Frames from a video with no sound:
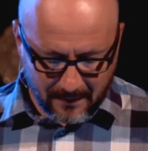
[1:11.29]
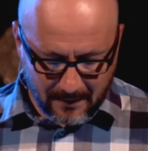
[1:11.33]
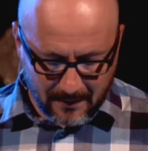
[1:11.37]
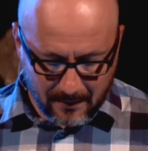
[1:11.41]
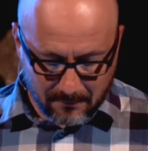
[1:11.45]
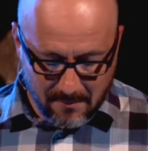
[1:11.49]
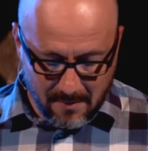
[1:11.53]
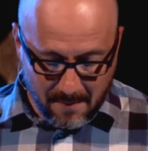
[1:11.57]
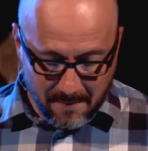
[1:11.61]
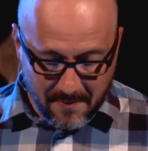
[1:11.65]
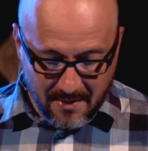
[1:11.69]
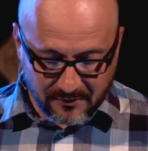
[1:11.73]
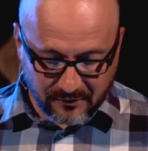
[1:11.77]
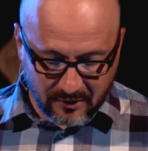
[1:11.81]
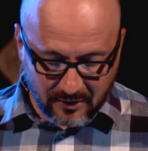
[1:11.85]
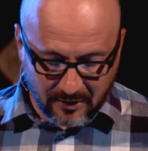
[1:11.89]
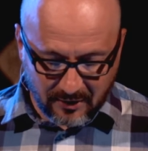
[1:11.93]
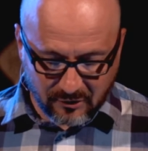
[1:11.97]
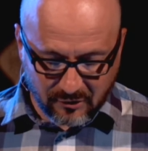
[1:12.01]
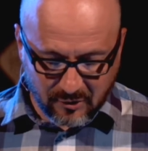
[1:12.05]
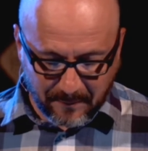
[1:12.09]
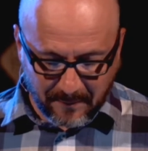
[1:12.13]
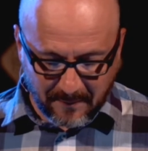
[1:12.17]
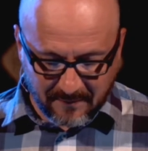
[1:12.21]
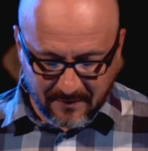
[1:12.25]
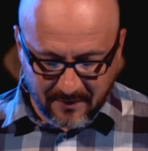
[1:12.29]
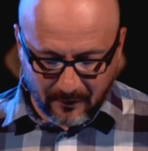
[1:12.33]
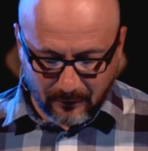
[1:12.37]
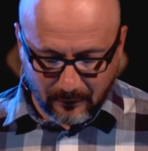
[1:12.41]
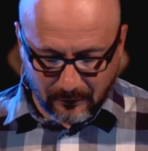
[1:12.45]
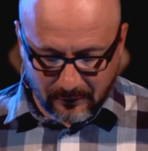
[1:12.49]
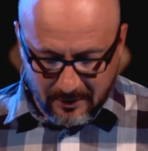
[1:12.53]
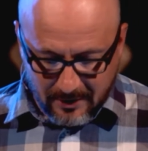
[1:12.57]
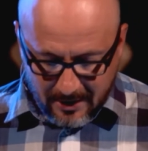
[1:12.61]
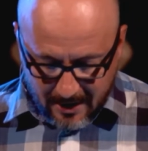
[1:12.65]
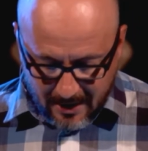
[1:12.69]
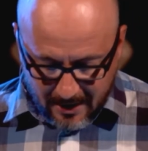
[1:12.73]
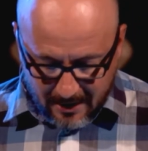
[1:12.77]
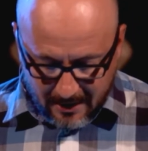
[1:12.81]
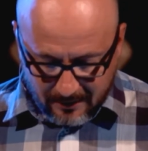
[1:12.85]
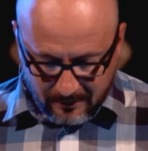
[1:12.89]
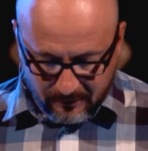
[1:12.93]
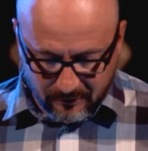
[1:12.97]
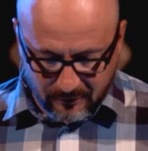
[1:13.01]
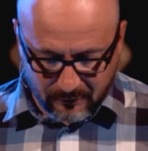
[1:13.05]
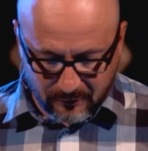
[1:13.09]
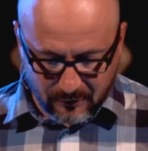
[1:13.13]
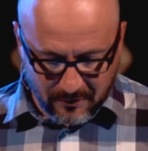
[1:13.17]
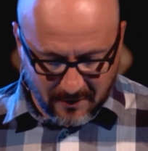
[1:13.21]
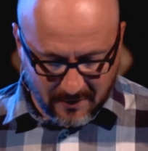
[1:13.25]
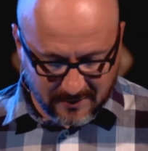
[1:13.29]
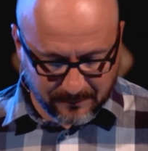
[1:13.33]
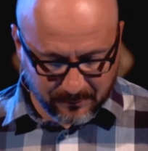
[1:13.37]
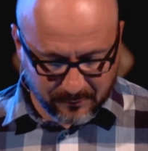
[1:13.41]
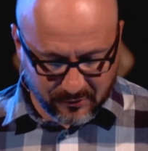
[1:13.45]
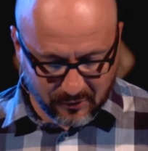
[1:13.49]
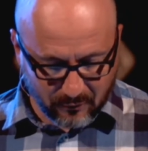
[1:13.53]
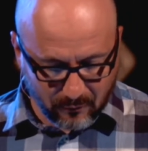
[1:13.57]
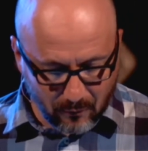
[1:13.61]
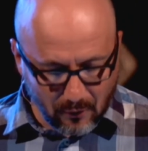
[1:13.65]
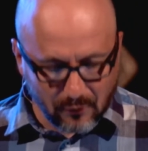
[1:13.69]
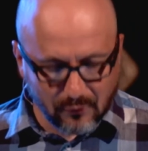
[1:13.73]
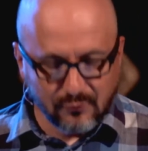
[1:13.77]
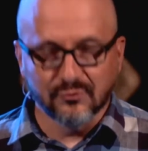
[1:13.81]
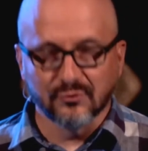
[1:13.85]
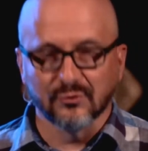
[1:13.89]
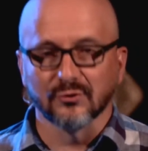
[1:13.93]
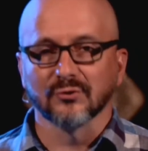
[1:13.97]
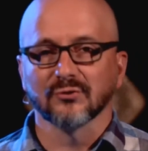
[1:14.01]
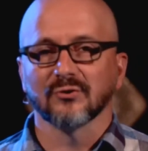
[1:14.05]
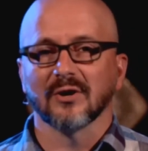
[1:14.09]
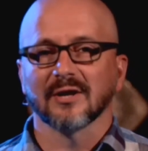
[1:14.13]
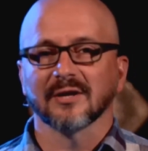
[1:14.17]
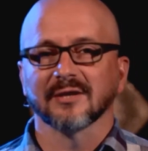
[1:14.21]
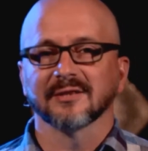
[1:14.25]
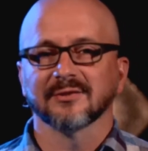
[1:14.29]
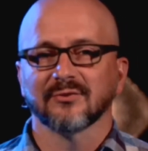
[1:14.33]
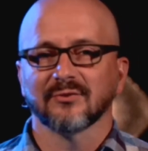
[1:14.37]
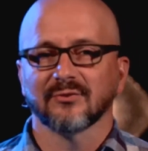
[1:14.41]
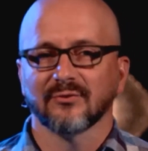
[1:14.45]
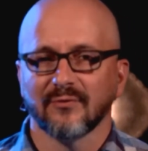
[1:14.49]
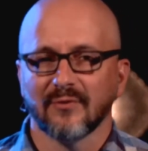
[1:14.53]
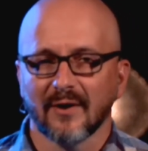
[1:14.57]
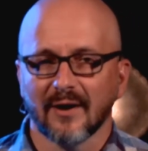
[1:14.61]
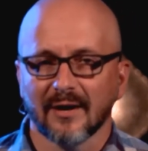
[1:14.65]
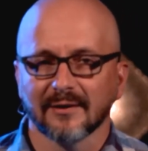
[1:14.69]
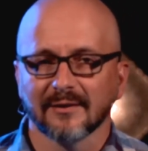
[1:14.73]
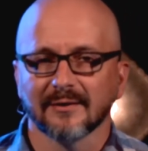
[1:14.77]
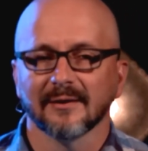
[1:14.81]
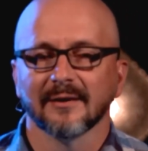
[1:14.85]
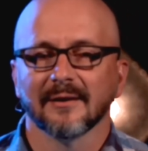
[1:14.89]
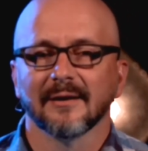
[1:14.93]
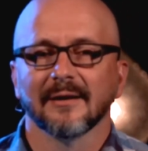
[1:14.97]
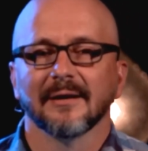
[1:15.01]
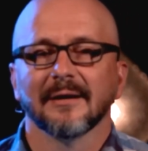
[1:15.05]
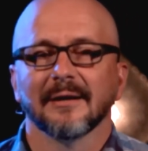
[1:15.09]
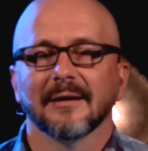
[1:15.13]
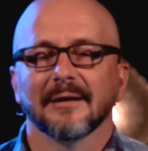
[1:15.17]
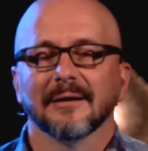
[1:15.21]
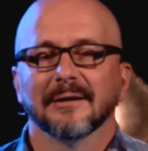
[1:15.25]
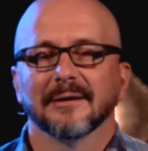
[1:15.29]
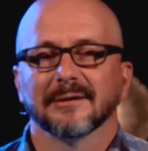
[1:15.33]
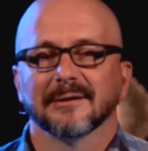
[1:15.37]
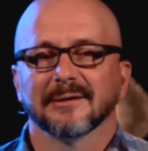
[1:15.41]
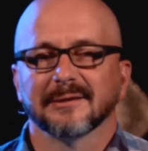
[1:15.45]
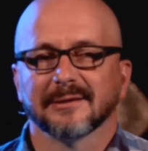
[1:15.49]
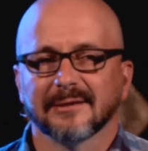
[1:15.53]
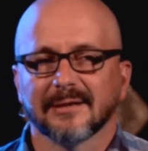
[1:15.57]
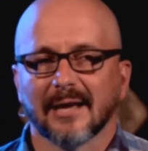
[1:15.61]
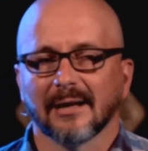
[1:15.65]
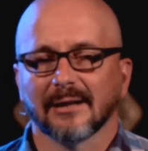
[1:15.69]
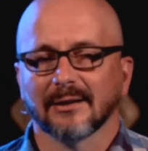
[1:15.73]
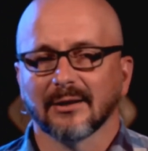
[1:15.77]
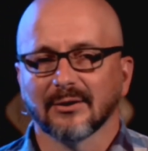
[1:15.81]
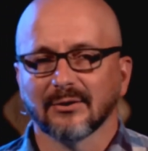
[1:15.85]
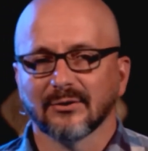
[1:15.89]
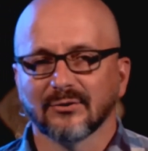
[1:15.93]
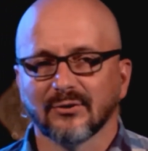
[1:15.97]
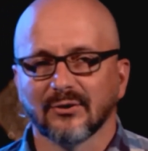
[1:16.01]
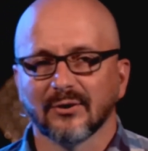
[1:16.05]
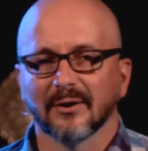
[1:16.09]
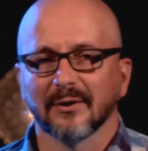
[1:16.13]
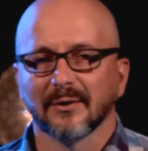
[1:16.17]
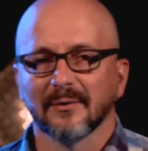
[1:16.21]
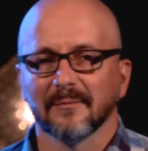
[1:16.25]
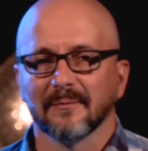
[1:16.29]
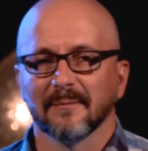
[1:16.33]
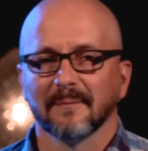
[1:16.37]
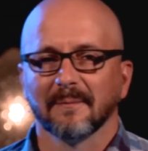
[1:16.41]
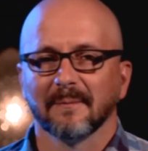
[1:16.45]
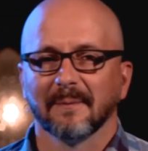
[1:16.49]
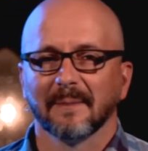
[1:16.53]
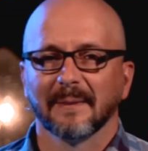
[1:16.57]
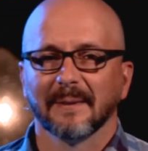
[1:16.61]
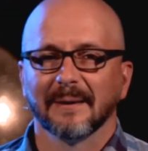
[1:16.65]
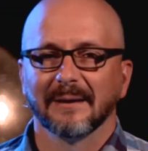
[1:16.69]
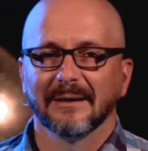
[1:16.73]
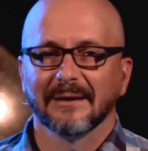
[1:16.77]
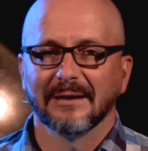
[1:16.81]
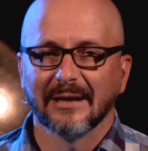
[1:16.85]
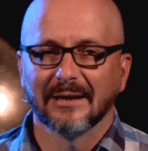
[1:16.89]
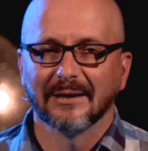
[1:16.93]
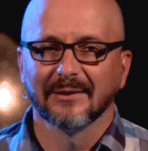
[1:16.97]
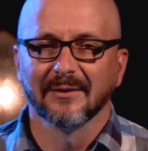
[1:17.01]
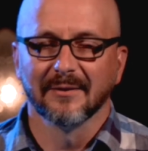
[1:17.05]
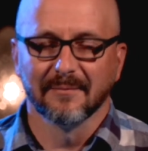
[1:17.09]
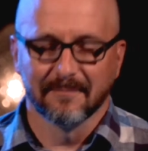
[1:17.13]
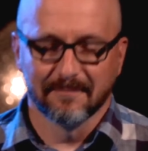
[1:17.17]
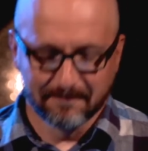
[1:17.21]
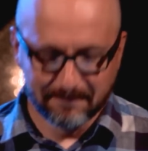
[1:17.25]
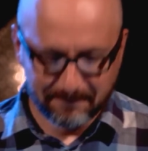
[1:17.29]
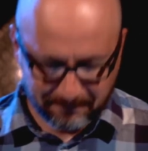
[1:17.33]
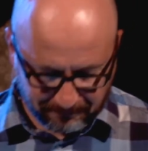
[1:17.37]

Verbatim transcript: Mam nadzieję, że pewnego dnia się do nas przyłączysz, a świat stanie się jednym.